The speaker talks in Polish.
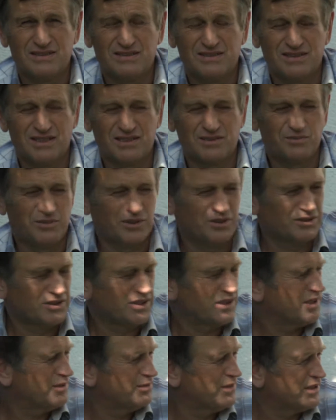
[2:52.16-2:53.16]
Za
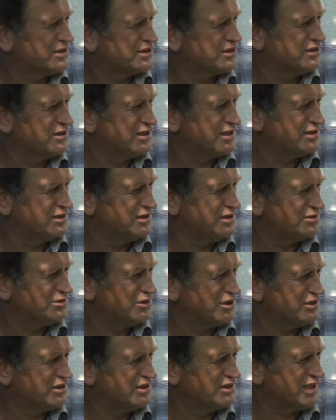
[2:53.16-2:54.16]
zboże chyba 30
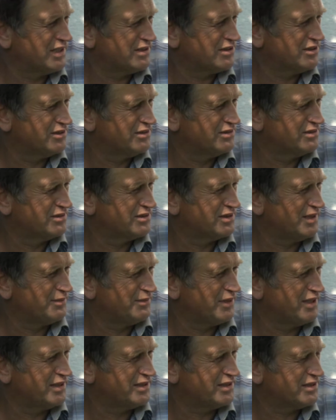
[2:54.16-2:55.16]
zł za, to, za
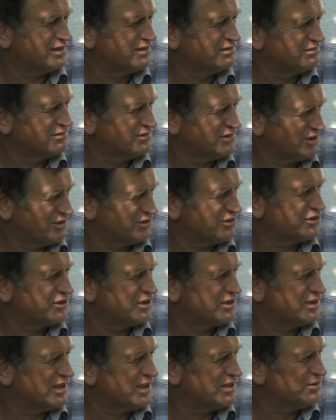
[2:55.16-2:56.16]
metr, to
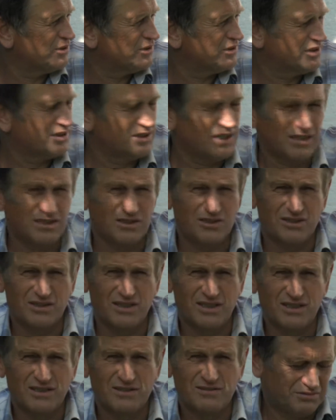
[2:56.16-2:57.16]
300 zł za
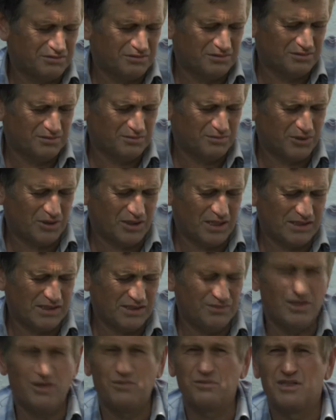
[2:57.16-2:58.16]
tonę.
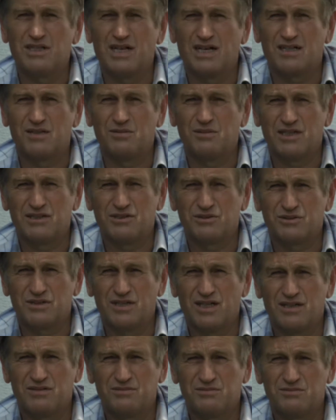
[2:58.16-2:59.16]
Pokazywał mi taki, bo ja się już
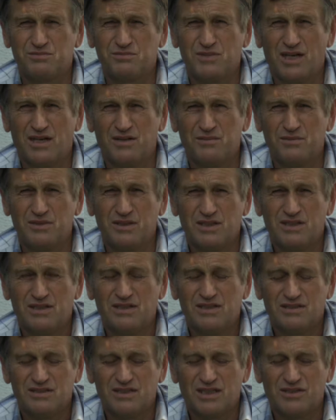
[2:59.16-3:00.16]
miałem
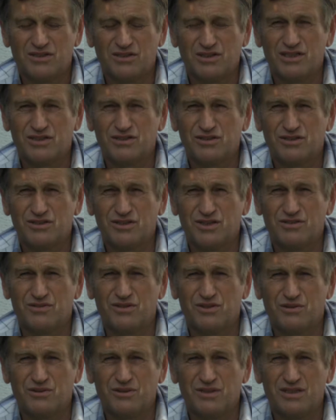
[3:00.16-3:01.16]
na drogę
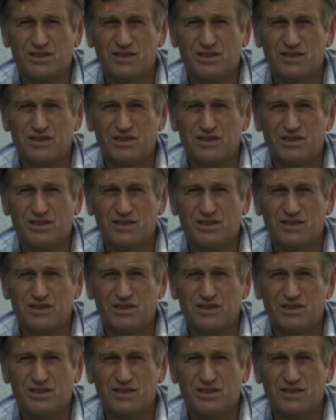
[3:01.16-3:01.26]
sądową